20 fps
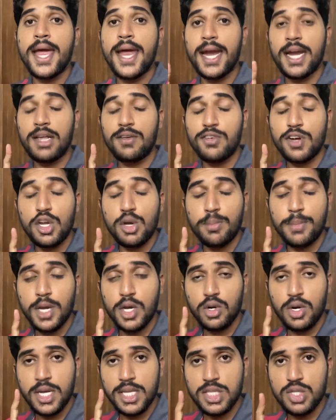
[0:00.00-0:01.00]
అండ్ ఈ వీడియో
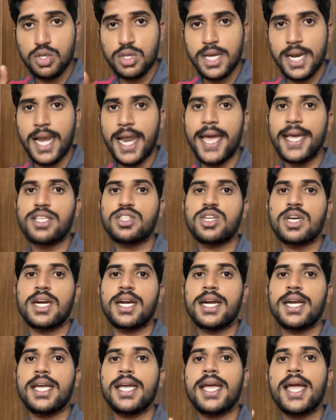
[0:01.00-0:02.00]
మీకు నచ్చితే లైక్
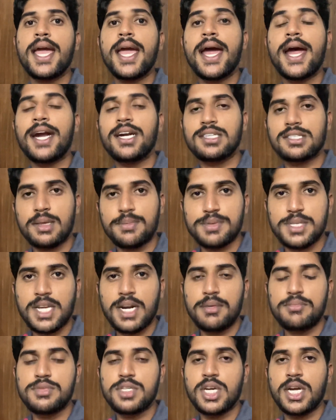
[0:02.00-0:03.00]
చేయండి అండ్
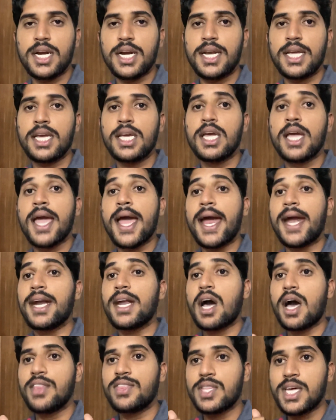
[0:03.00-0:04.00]
సబ్స్క్రైబ్ చేయండి అండ్
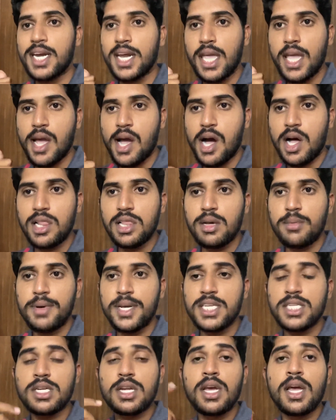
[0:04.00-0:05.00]
అందరికీ ఆల్ ద
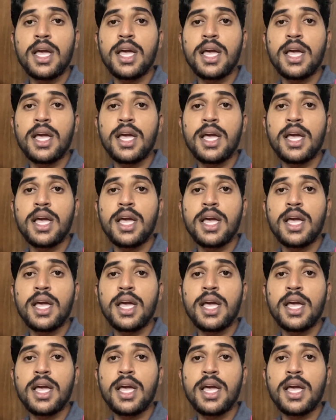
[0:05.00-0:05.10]
బెస్ట్